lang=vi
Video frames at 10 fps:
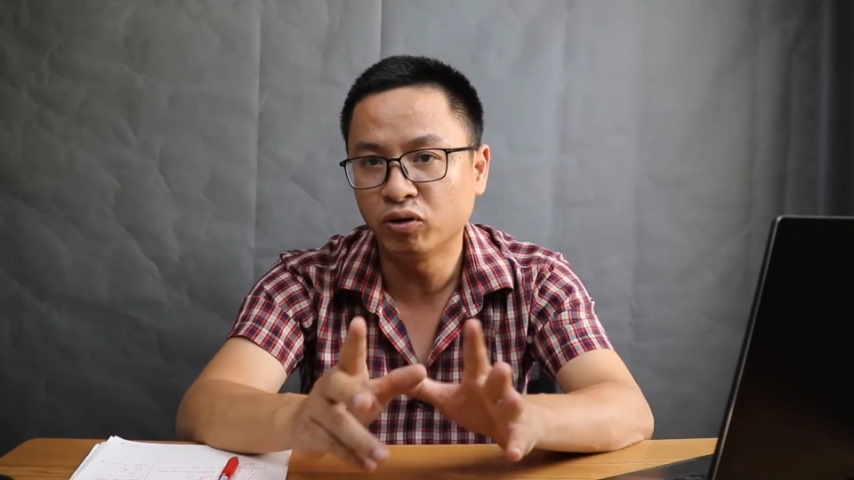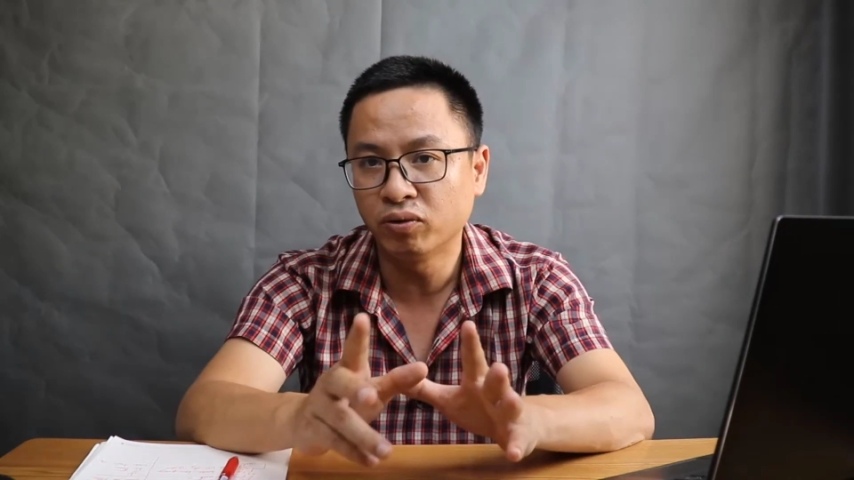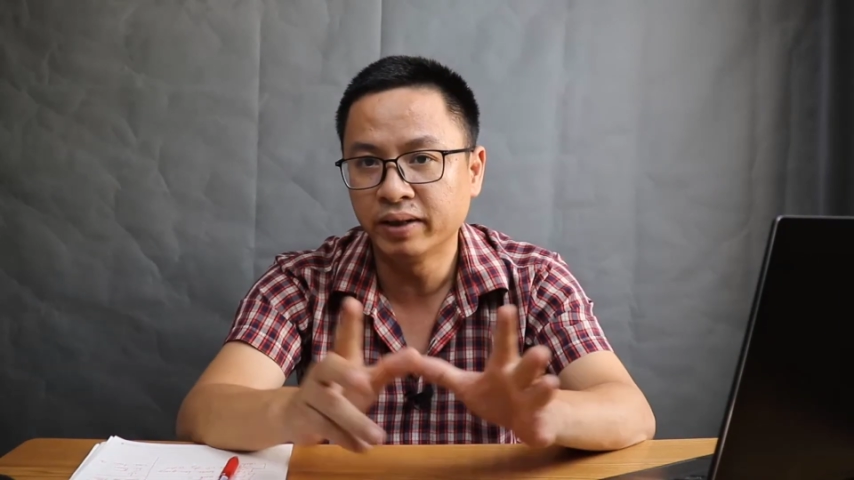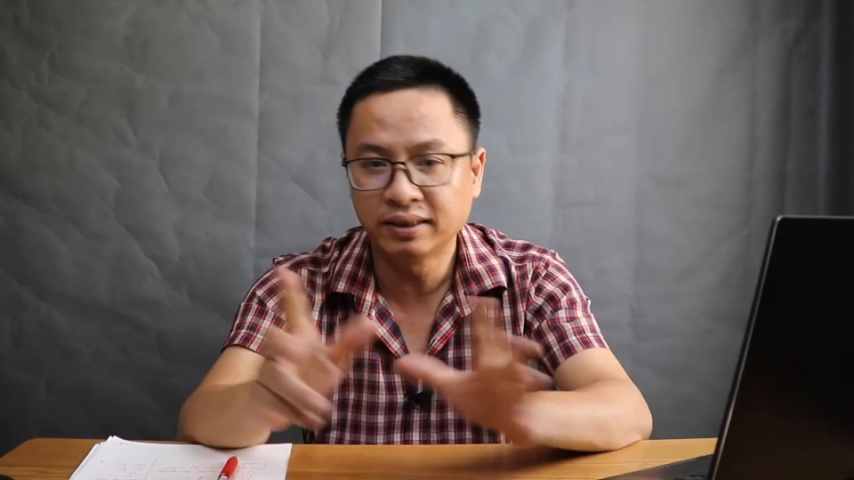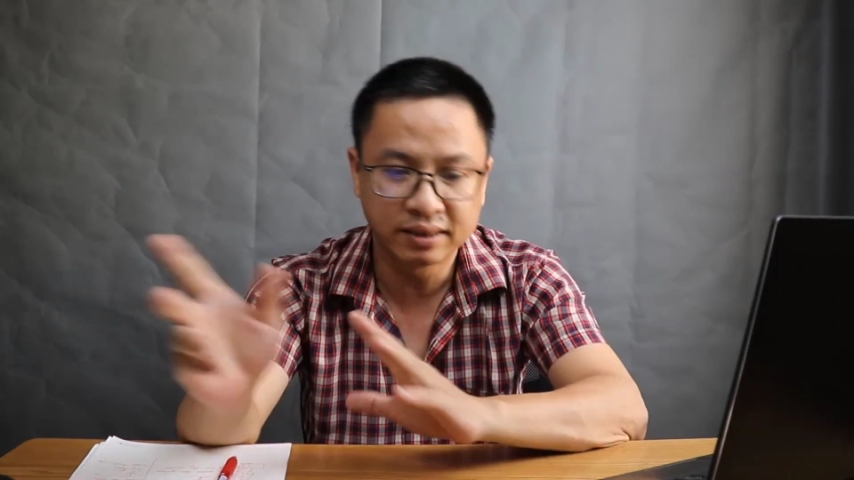của
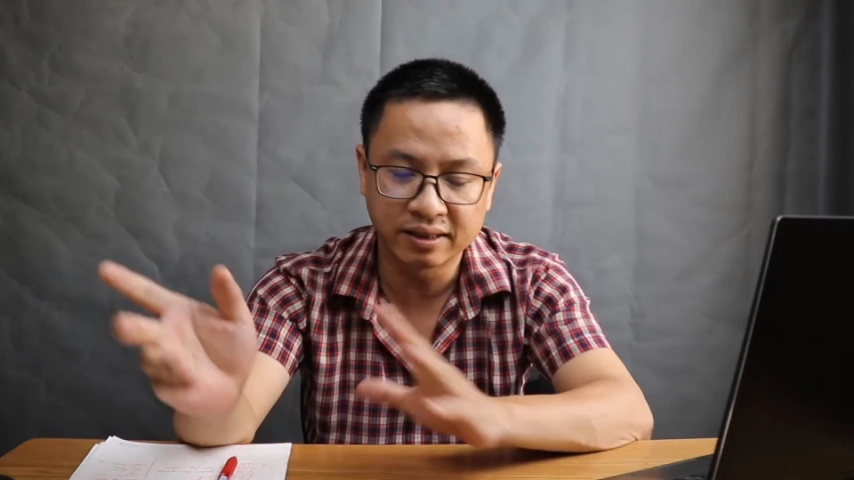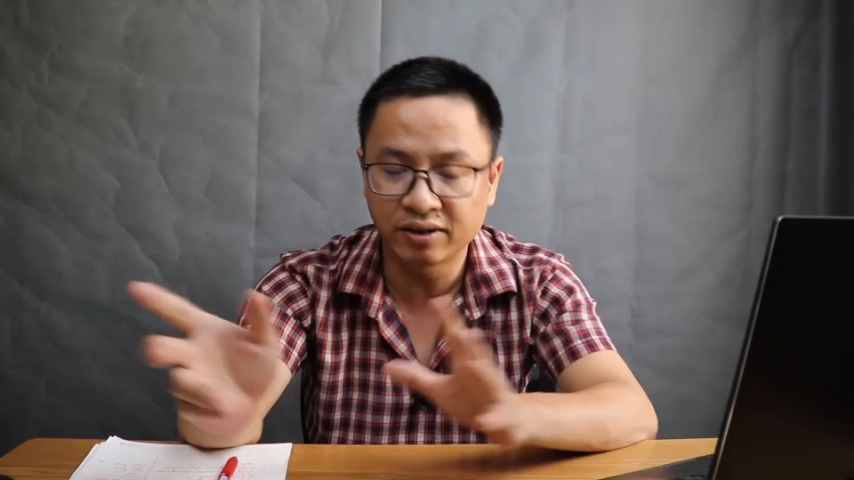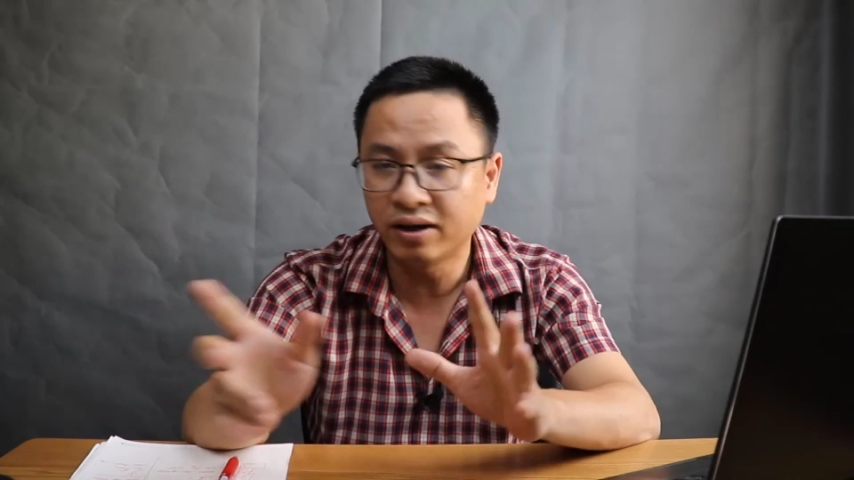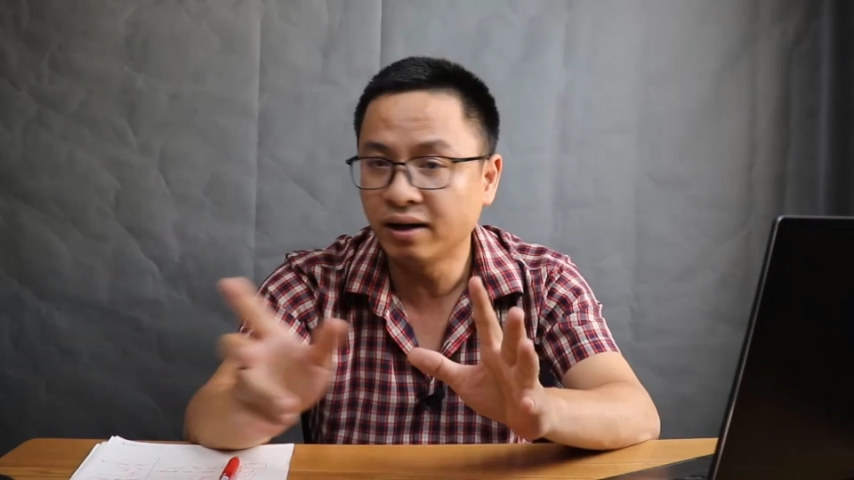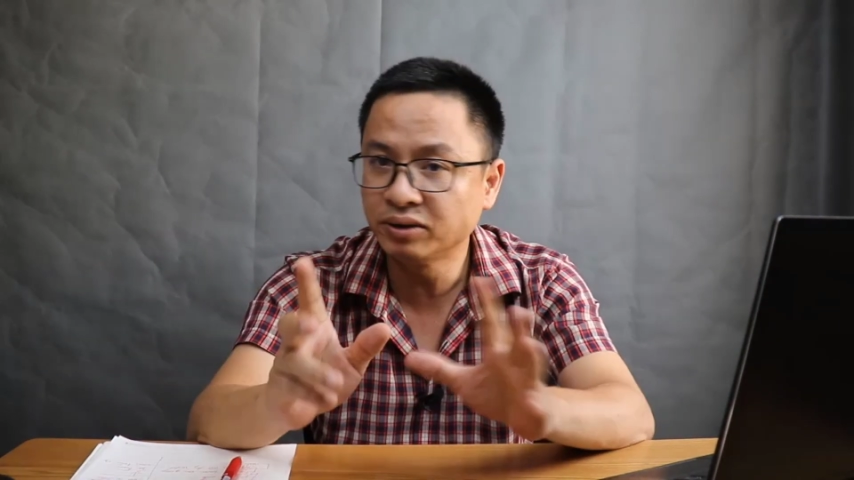mình
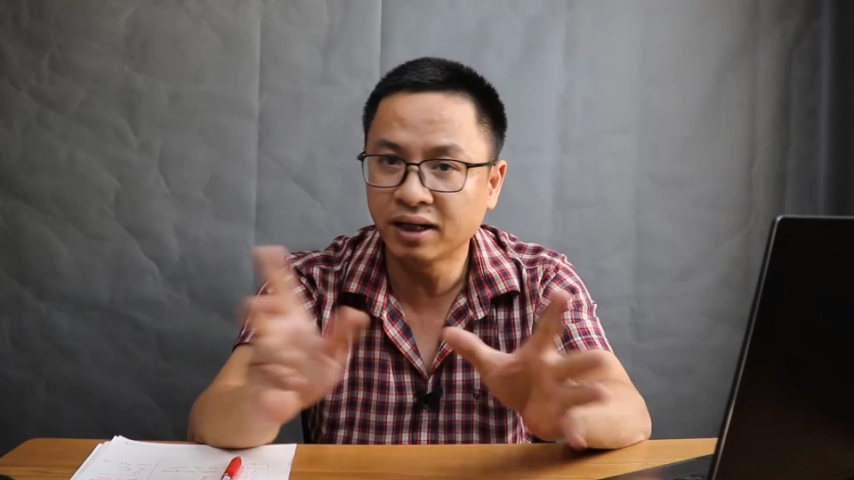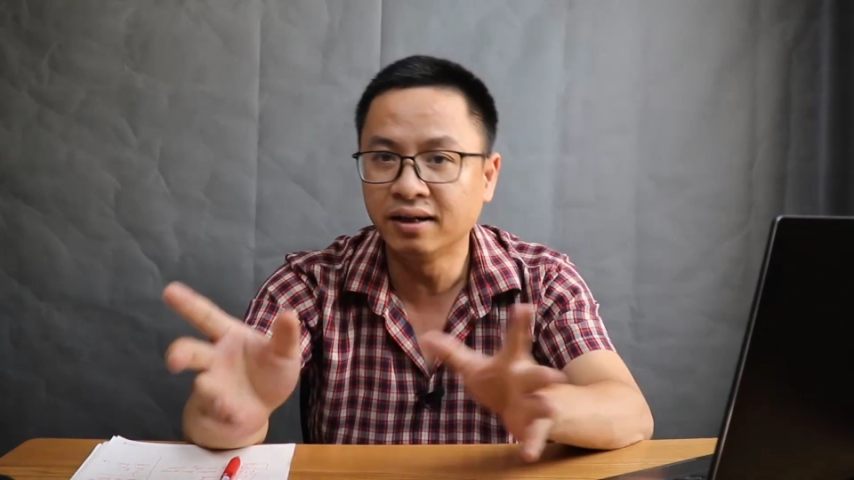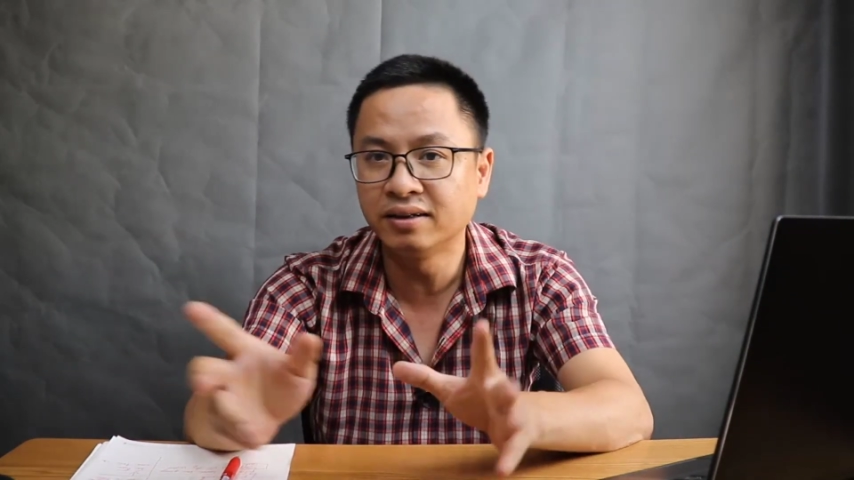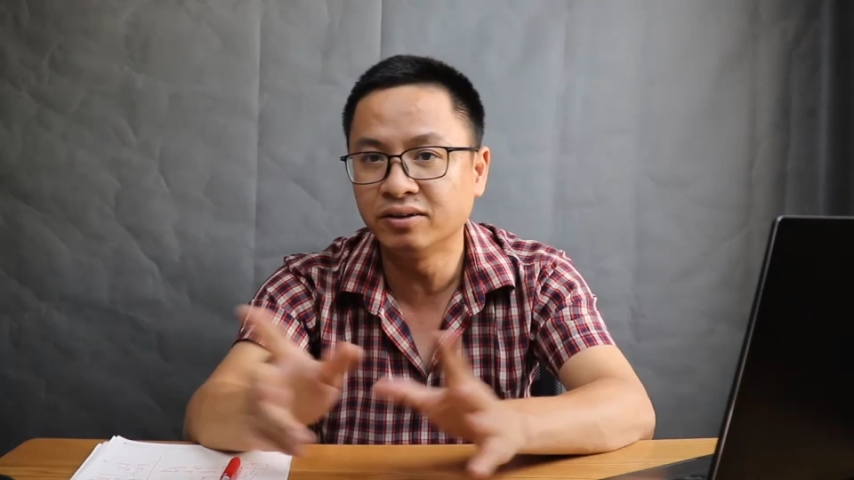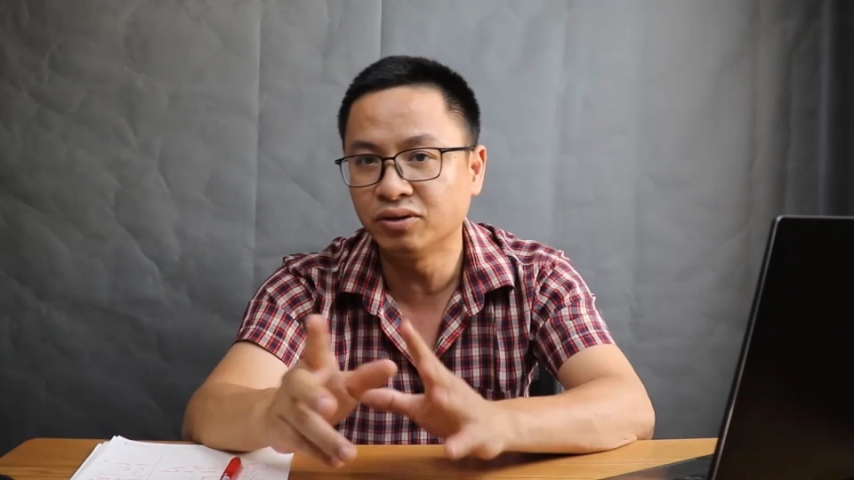hấp dẫn
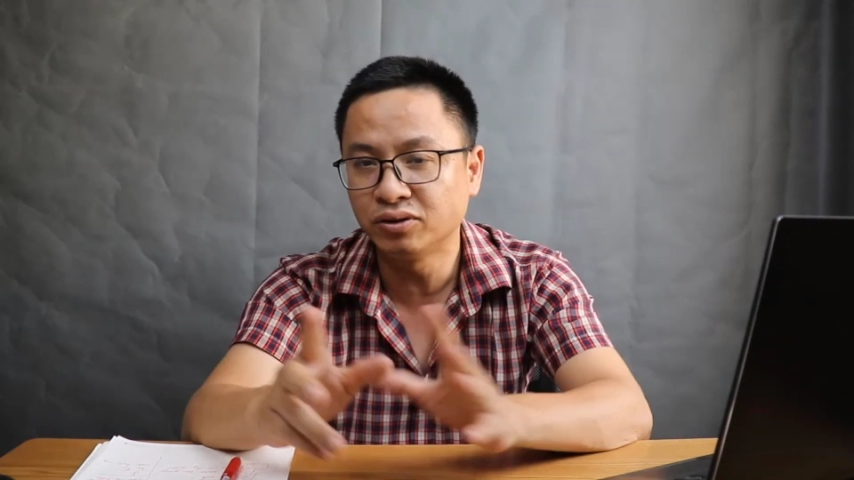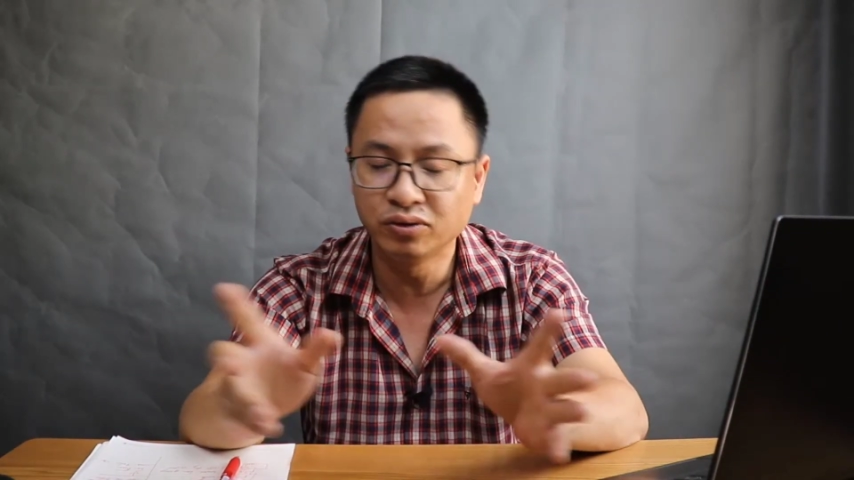hơn rồi